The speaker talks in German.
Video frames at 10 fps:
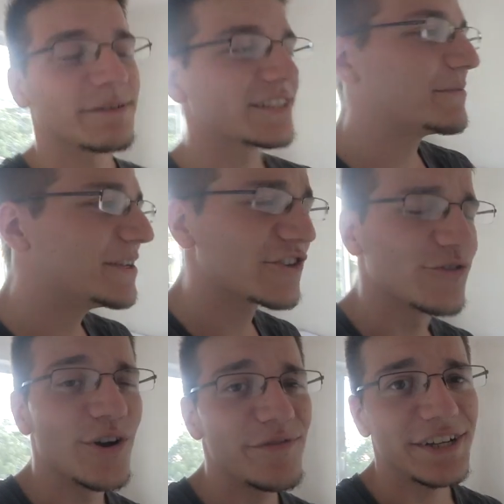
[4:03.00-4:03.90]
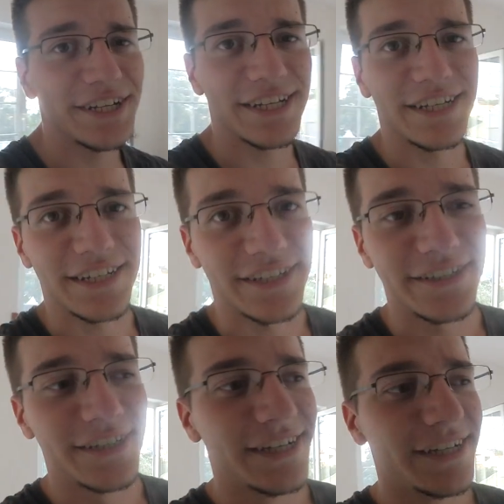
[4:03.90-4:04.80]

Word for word: Aber das habe ich ja schon häufig erklärt. Ne?